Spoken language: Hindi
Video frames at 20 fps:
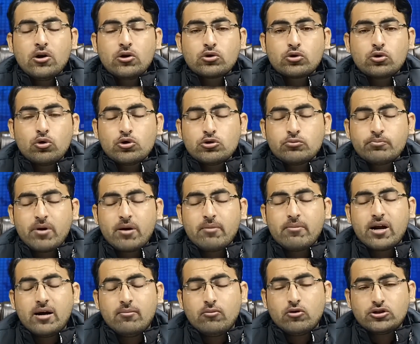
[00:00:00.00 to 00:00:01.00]
तो उन पर
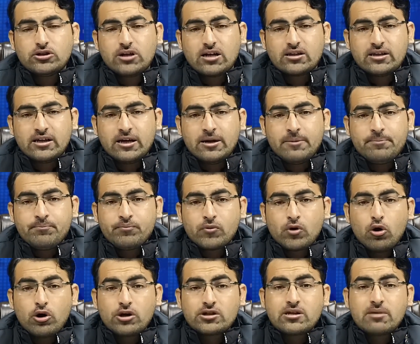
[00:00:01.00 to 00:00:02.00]
बरहम हो जाते हैं
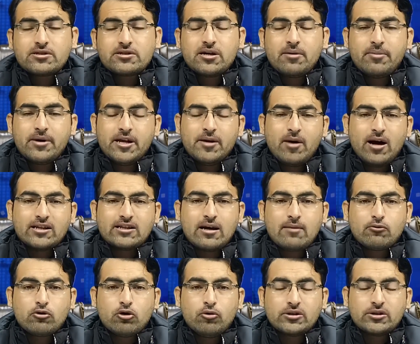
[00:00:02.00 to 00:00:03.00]
और सबसे बड़ी बात
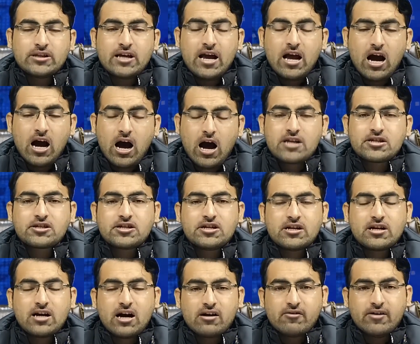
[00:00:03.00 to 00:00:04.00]
आपको बताएं आज की
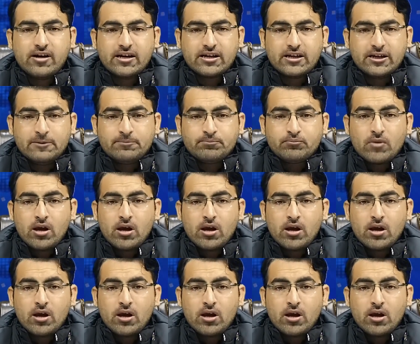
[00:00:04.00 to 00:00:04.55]
कार्रवाई की